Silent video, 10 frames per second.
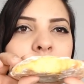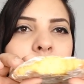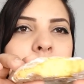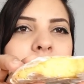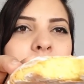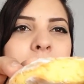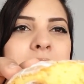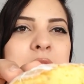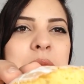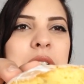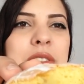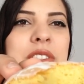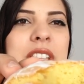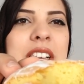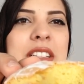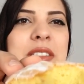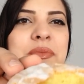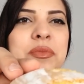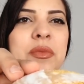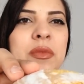Viu como ele parece um bolinho de
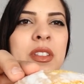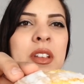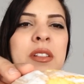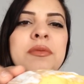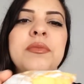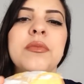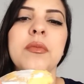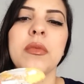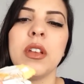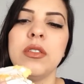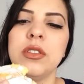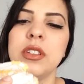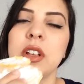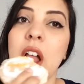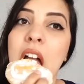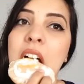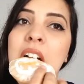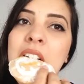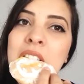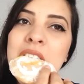nada? Gostosinho.
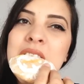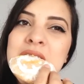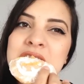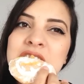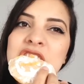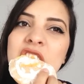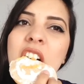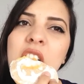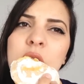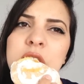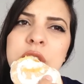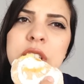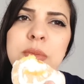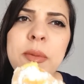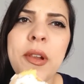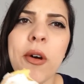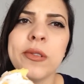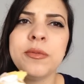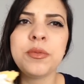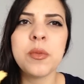Hum, com açúcar é bem melhor.